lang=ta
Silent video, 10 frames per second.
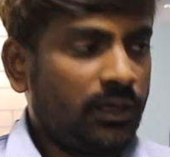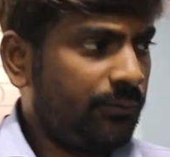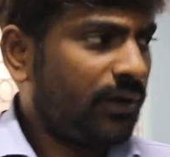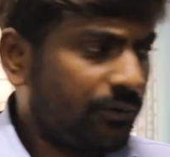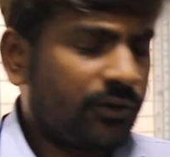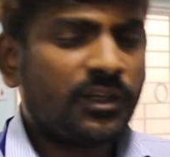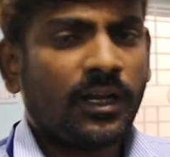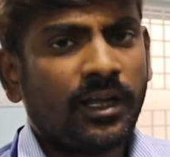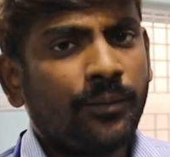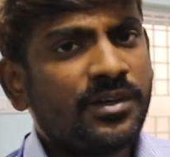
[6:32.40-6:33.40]
இவன் அவங்க வந்து
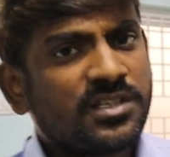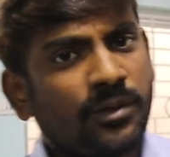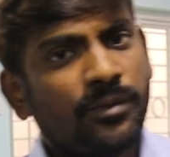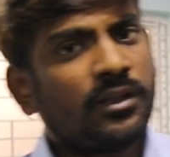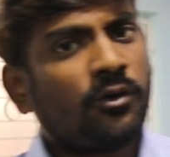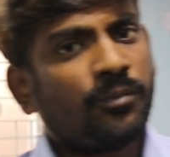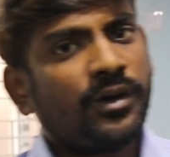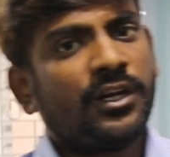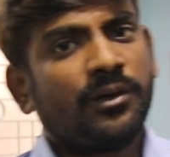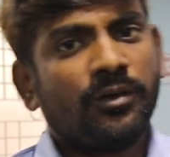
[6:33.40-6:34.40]
நல்லா எம்என்சி கம்பெனியில் தான் ஒர்க்
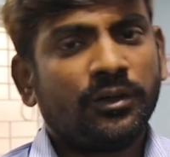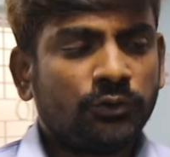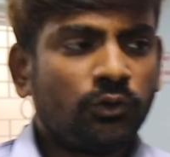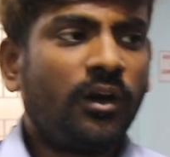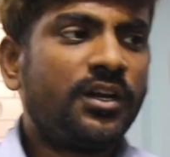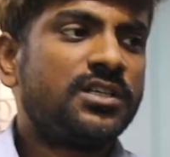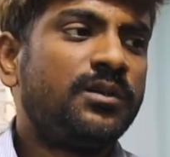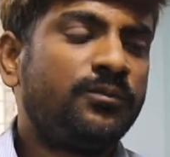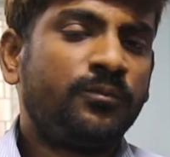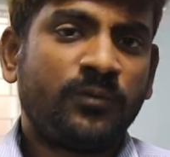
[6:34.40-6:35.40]
பண்ணிகிட்ருப்பாங்க இருப்பாங்க
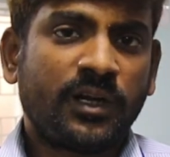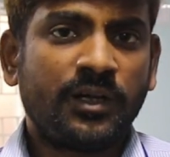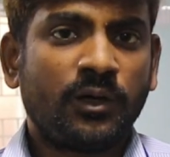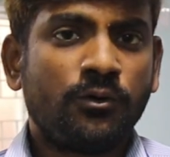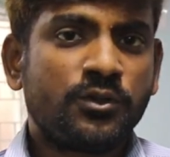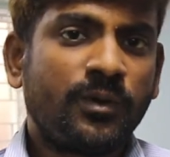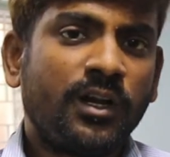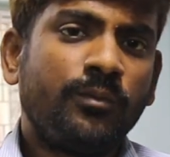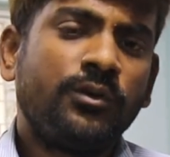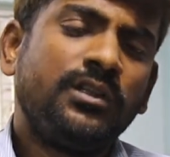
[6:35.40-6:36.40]
ஸோ அடிஷ்னல் கோர்ஸ்
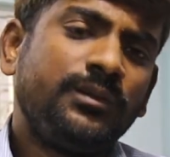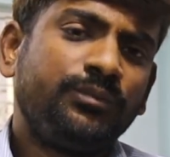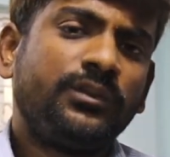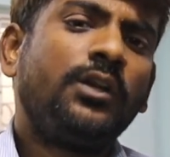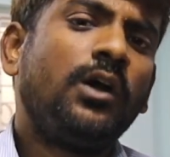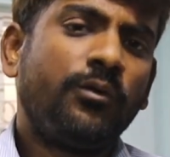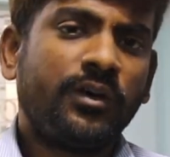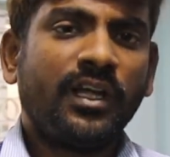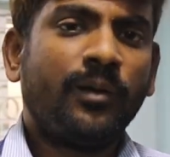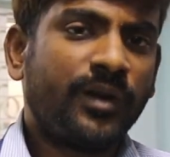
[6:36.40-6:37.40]
பண்ணும் போது இன்னும் அவங்க
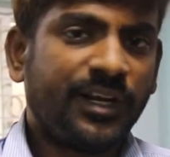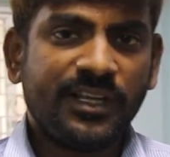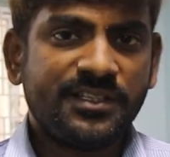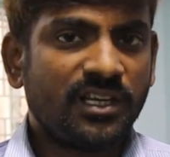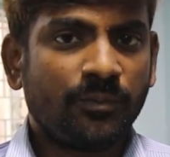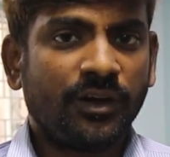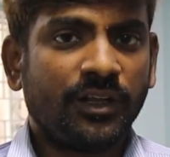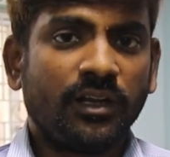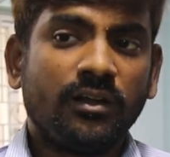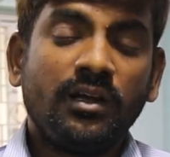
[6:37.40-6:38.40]
வந்து அப்கிரேட் ஈஸியாக
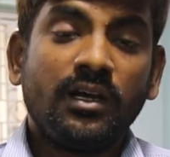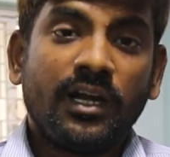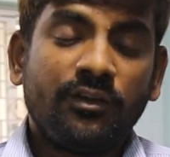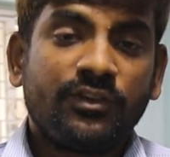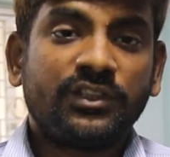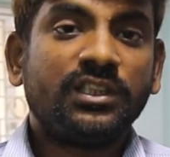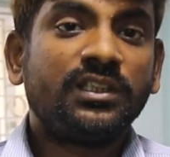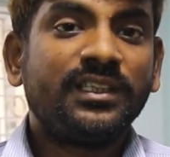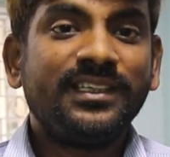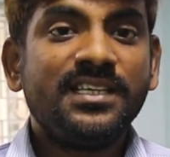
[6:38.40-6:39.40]
பண்ணிக்கலாம் அண்ட்
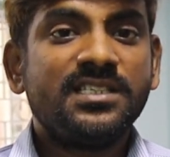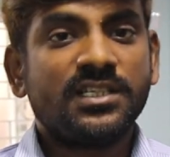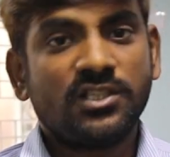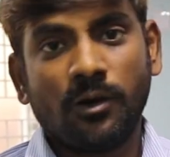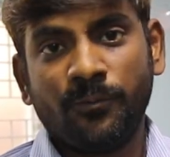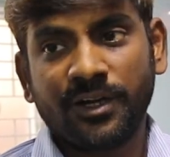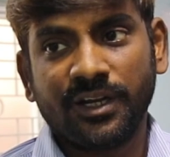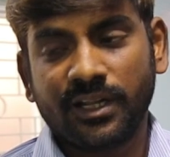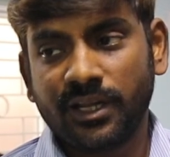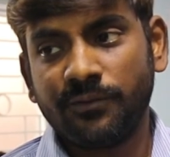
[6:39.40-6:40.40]
ஃப்ரெஷருக்கு ஈஸியாக ஜாப்
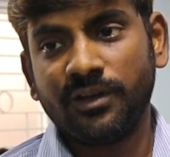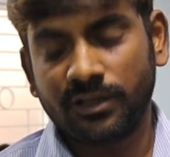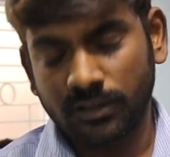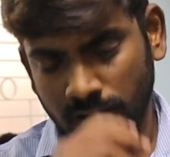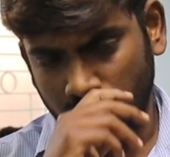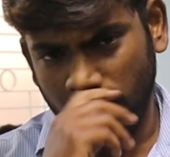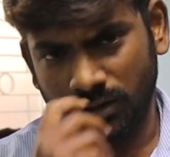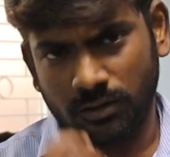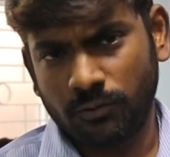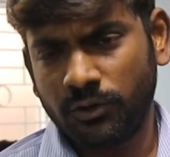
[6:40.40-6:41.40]
வேகன் நிறையவே இருக்குது
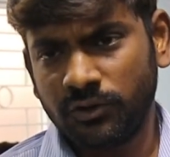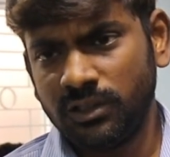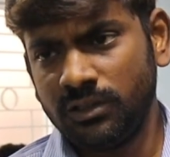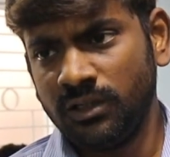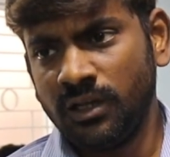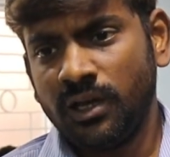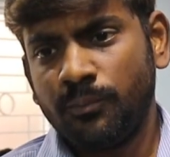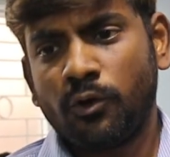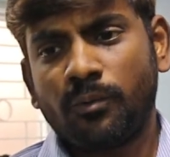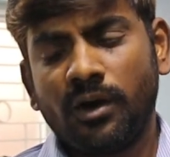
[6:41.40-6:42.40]
அவங்க வந்து
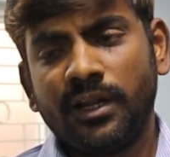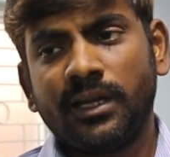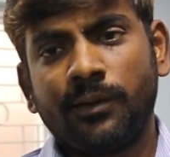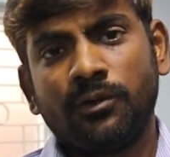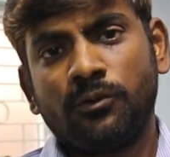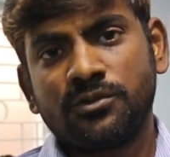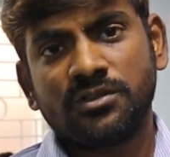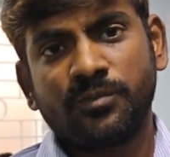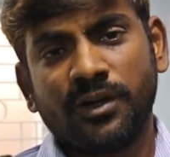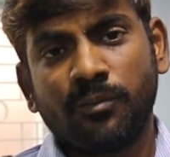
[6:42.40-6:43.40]
ஒரு மாடலிங் லெவல்
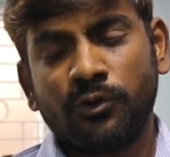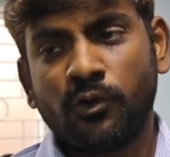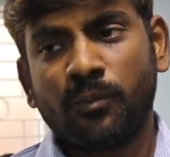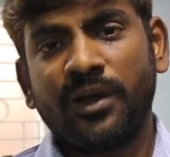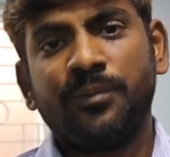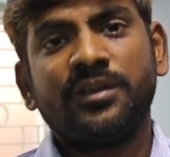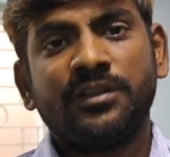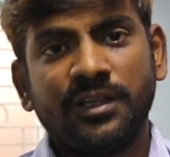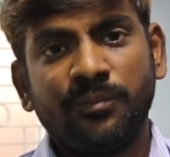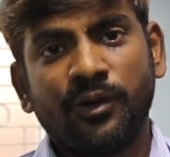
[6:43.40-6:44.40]
கோர்சஸ் பண்ணும்போது ஒரு
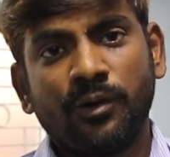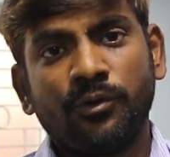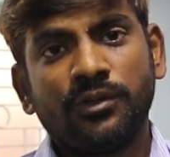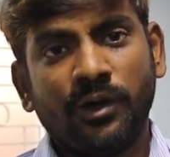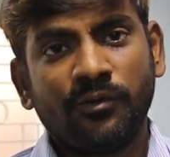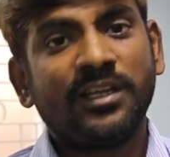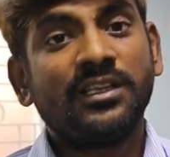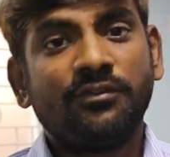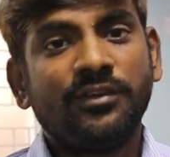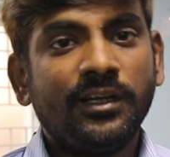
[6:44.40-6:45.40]
பைப்பிங் தேரி பண்ணும்போது அவங்களுக்கு
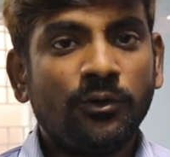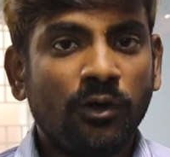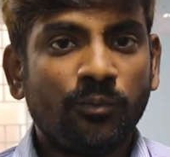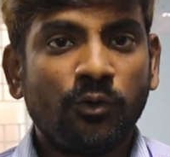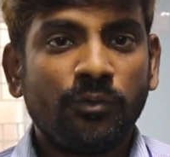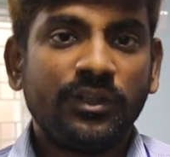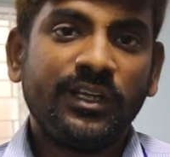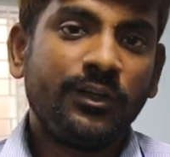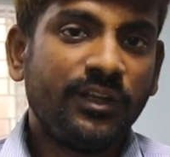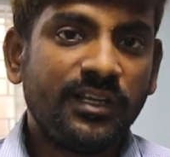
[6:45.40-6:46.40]
இந்த ஃபீல்டுக்குள்ளே போகும்போது
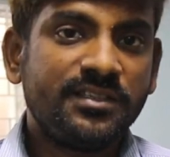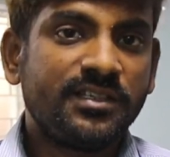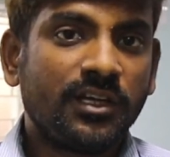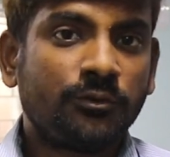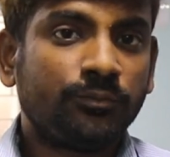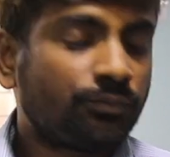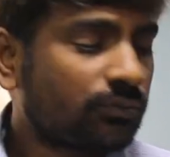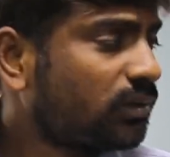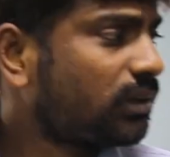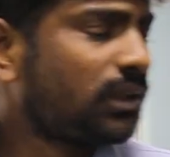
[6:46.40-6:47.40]
இன்னும் ஈஸியாக இருக்கும்
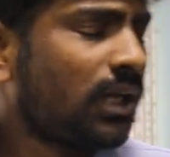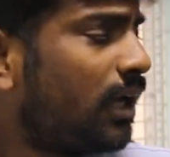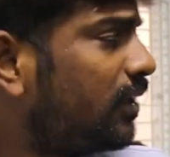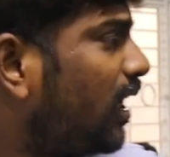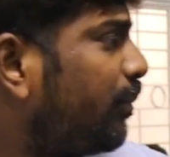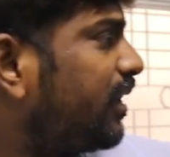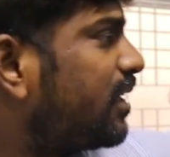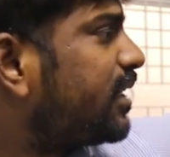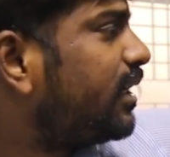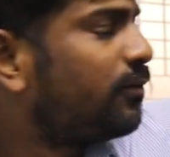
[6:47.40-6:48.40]
அது இல்லாமல்
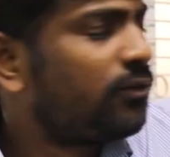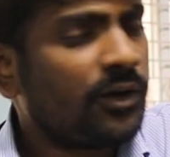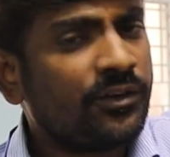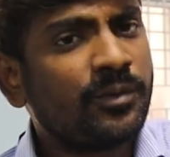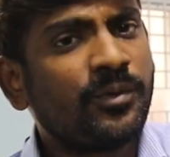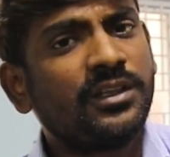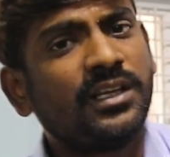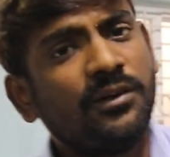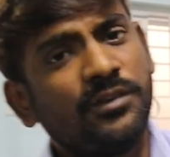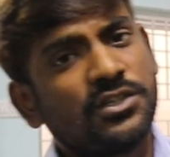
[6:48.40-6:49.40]
இந்த சைடில் ஃபுல்லாக வந்து
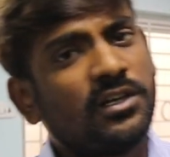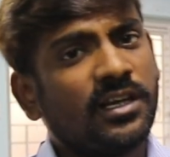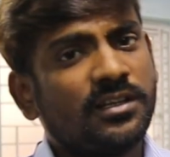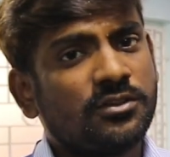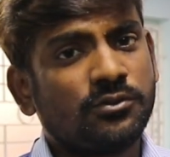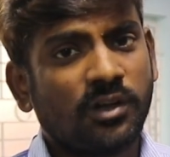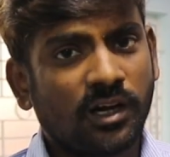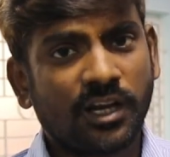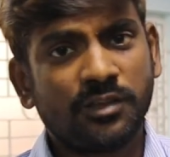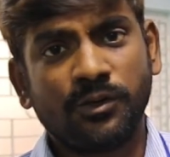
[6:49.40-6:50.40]
பார்த்திங்கன்னா விர்ச்சுவல் கிளாஸஸும்
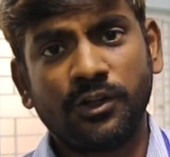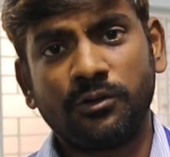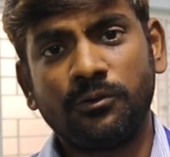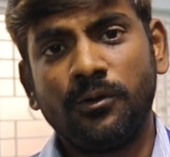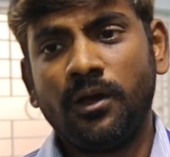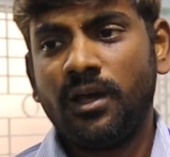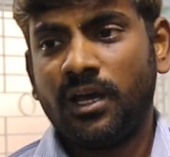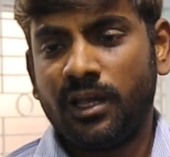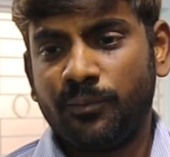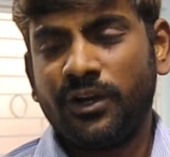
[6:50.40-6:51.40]
நாங்கள் அரேஞ்ச் பண்ணியிருக்கோம்
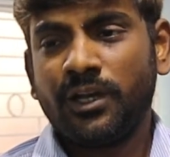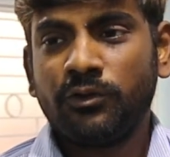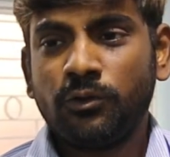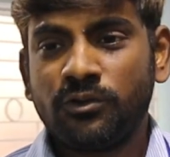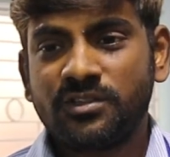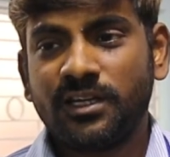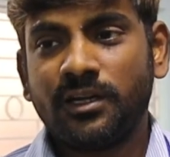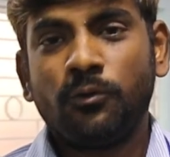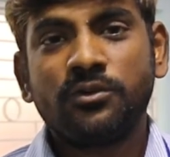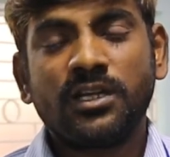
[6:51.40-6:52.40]
இப்போ நீங்கள் வந்து ஒரு சில
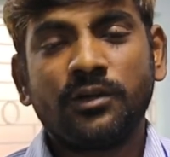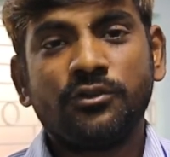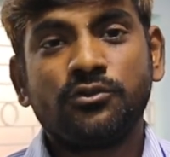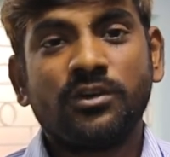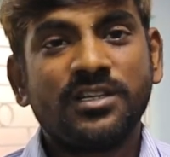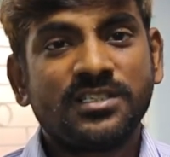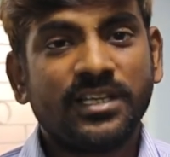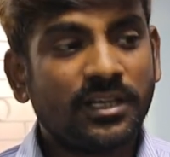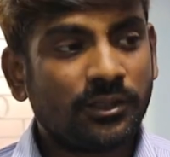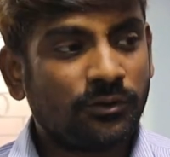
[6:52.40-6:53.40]
டவுட்ஸ் எல்லாம் வந்து ஸ்டூடெண்ட்ஸ்
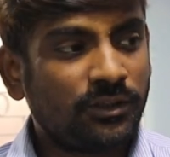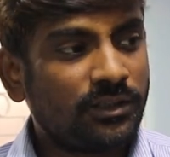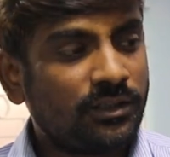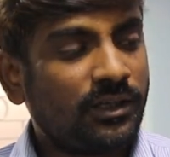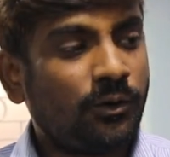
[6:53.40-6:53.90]
கேட்கறதுக்கு வந்து